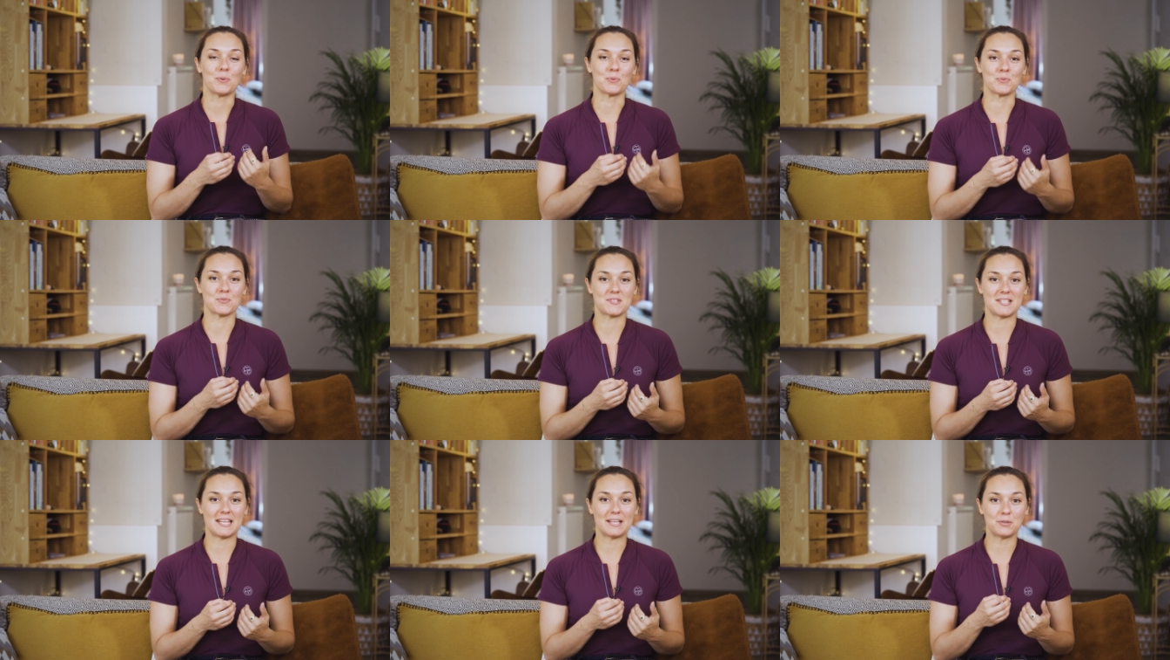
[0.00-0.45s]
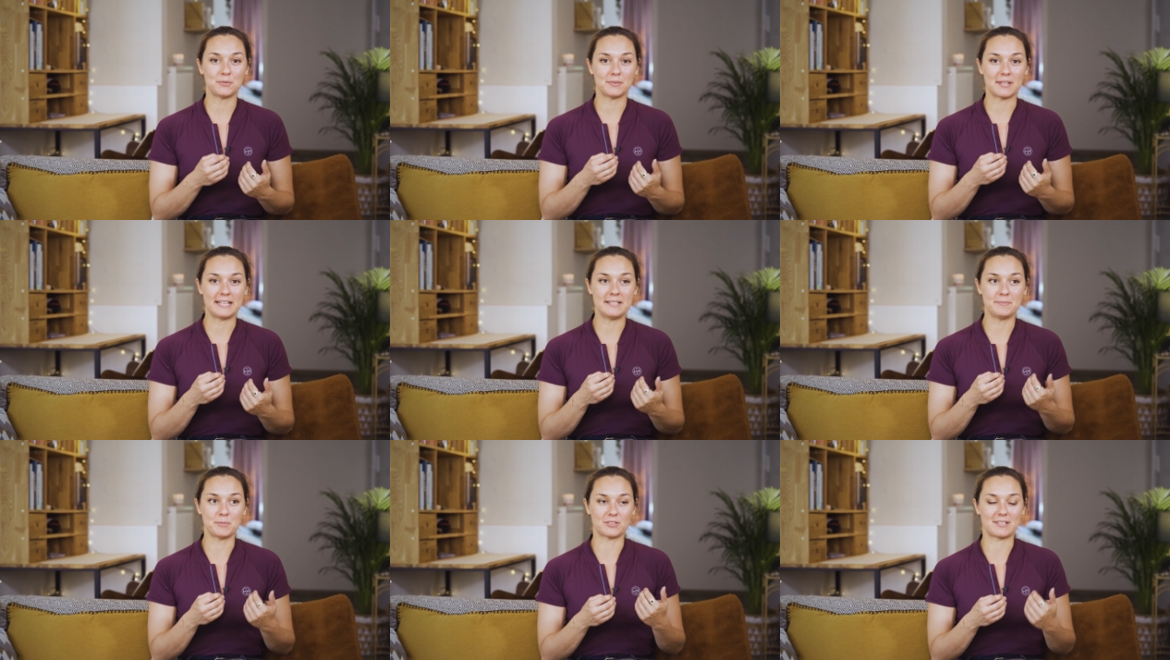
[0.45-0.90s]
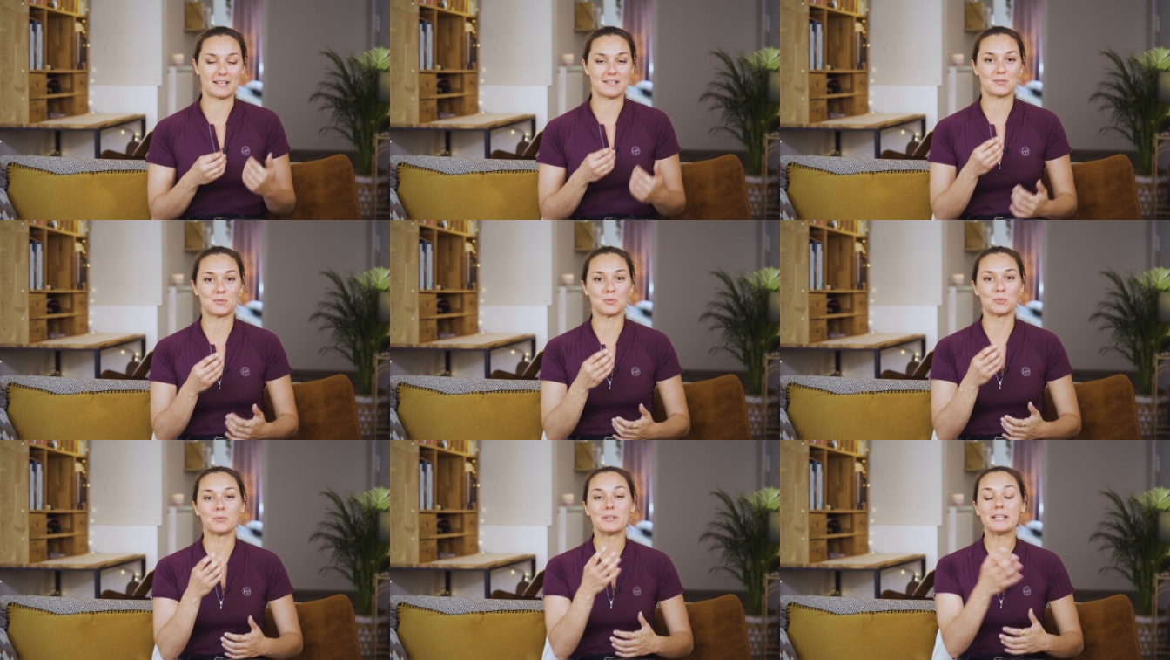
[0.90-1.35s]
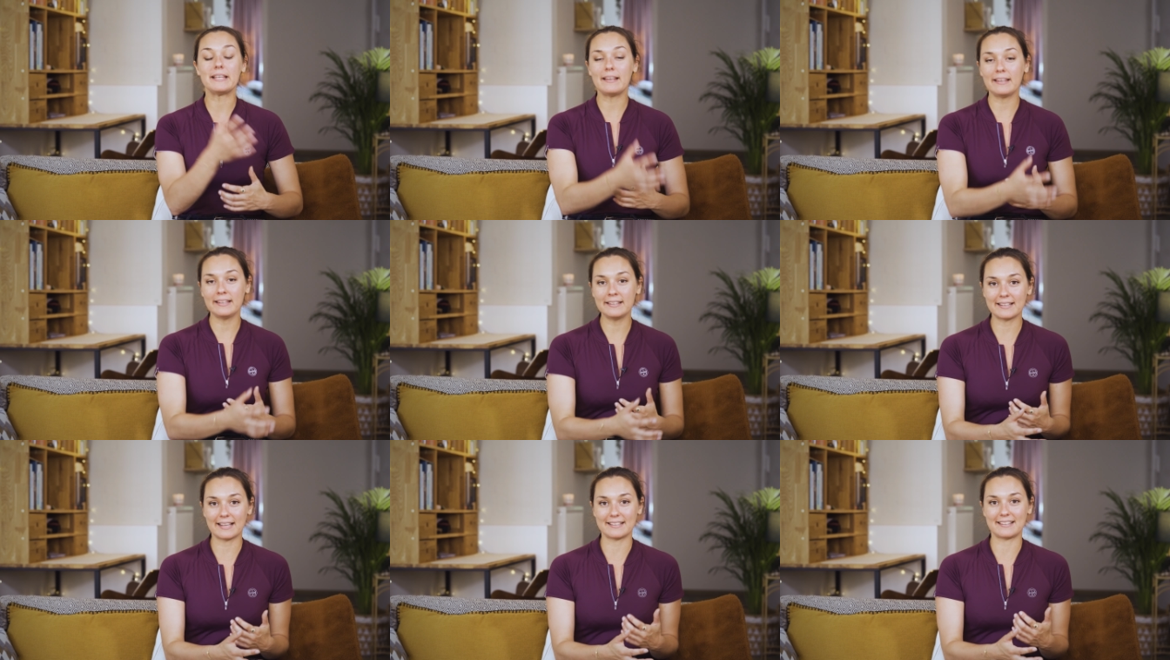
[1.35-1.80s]
on sait qu'une alimentation
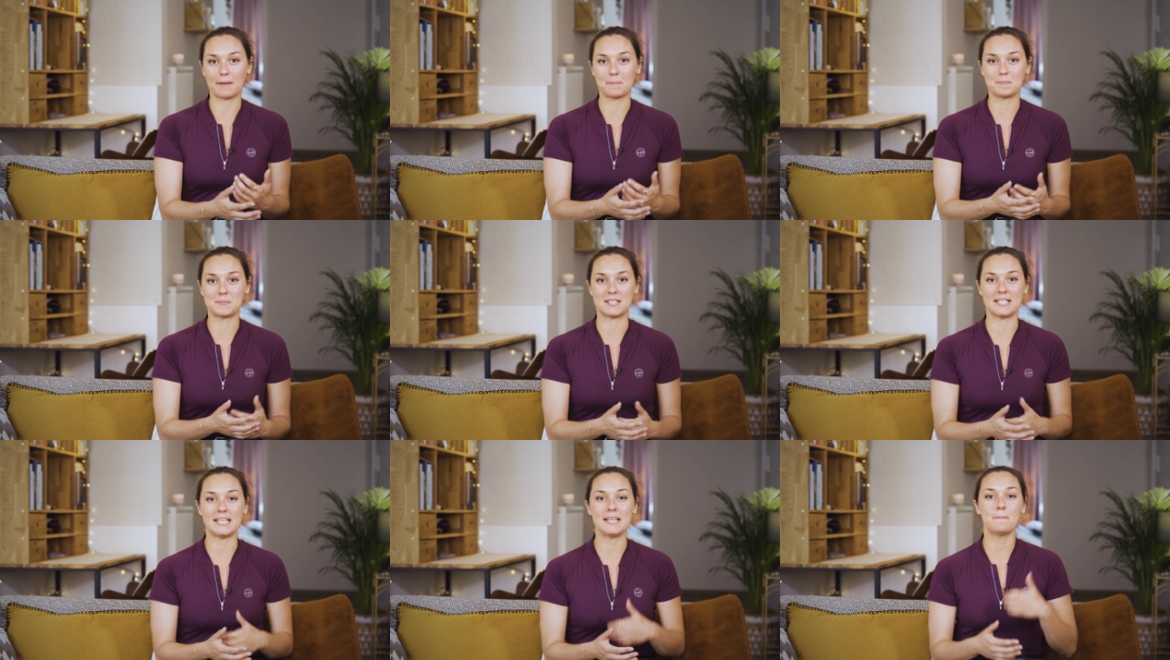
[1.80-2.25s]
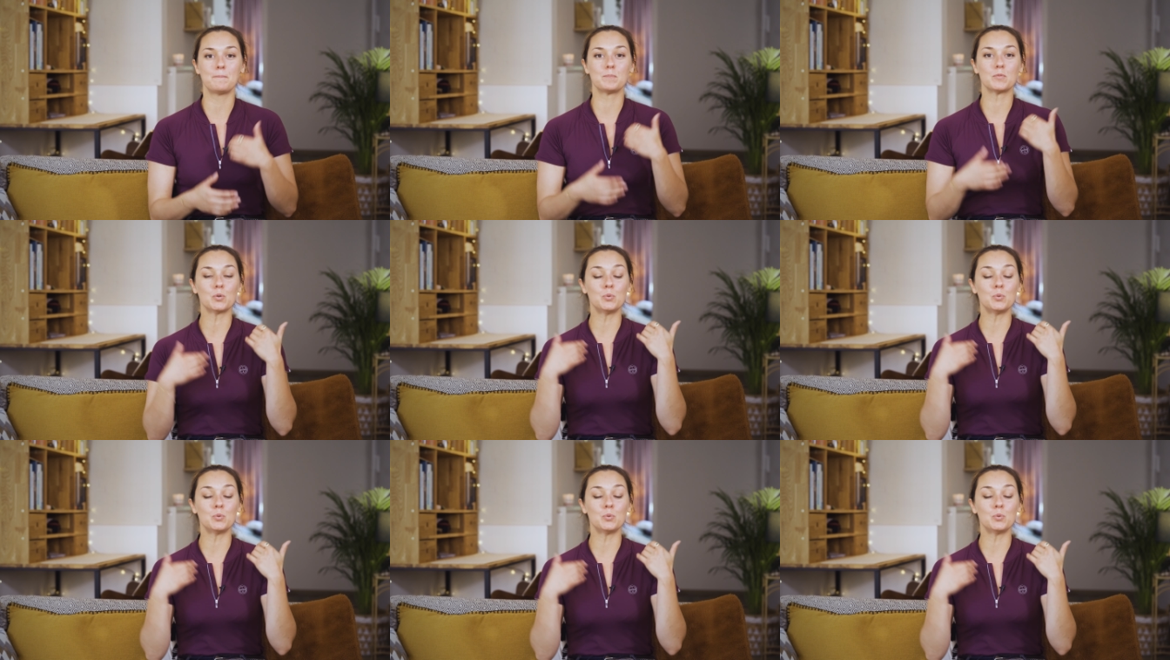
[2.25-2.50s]
inadaptée